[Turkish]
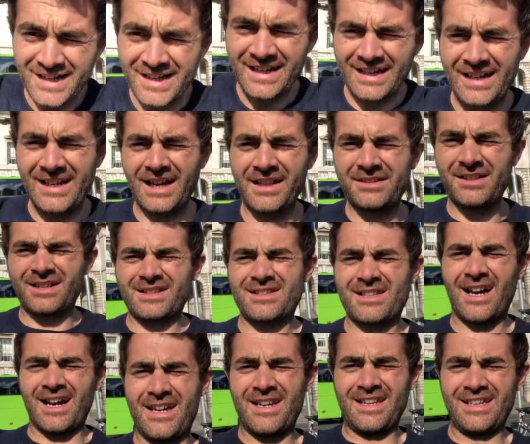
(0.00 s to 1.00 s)
İrlanda'nın
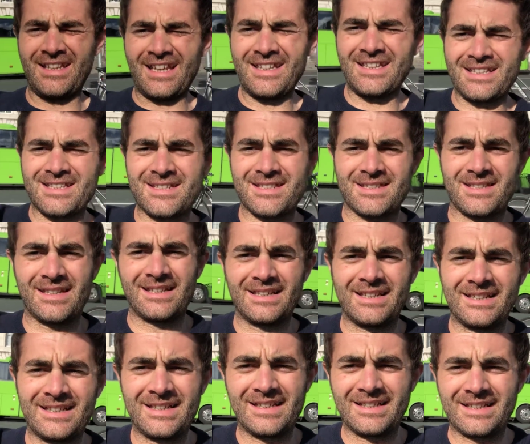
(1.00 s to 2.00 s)
tarihi nedir?
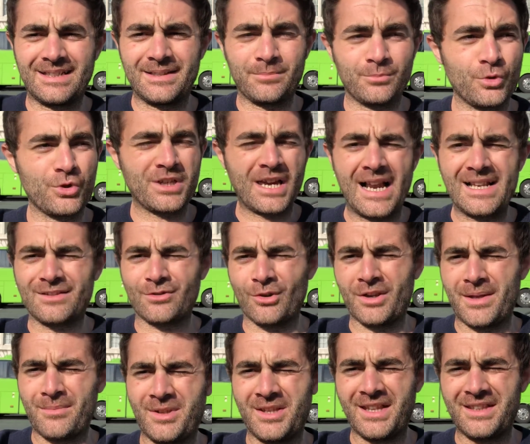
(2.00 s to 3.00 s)
E, bu Kelt
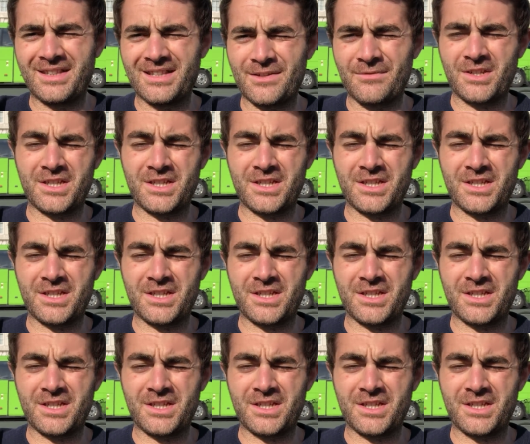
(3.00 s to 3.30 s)
dönemi nedir?